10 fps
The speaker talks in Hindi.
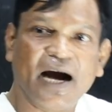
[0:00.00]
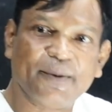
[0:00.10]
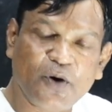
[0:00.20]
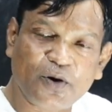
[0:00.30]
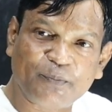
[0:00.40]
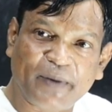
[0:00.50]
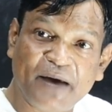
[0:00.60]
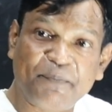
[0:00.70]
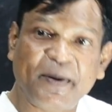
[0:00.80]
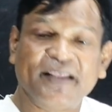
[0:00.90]
अब लोग
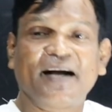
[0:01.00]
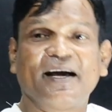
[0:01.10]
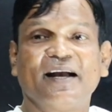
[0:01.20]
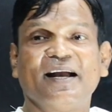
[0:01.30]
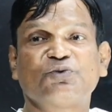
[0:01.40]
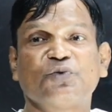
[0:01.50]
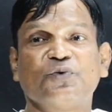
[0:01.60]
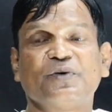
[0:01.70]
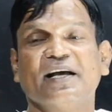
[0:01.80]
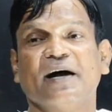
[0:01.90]
भाई पैदा करना
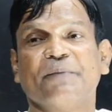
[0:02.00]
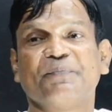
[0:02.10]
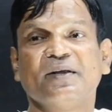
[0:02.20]
शुरू किया